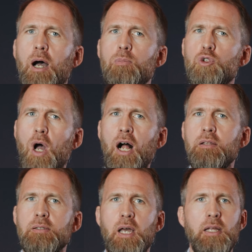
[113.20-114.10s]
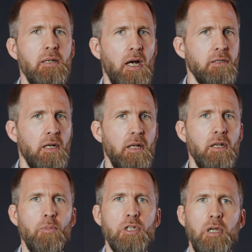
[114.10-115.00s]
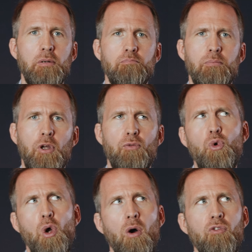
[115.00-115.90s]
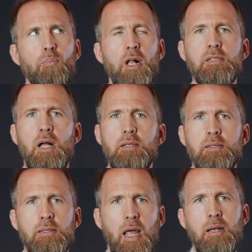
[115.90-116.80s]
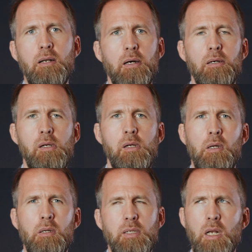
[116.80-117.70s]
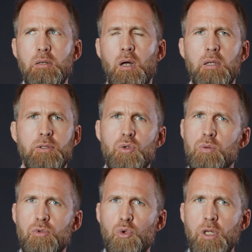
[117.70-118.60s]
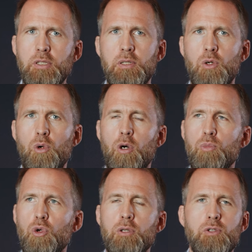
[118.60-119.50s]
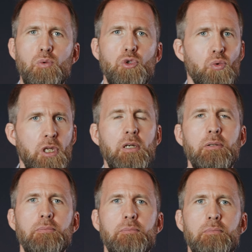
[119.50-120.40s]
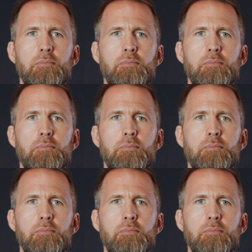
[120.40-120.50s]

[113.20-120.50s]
haben zu allen Zeiten andere Länder betreten. Früher oftmals als Händler, seltener als Touristen oder um dort zu studieren.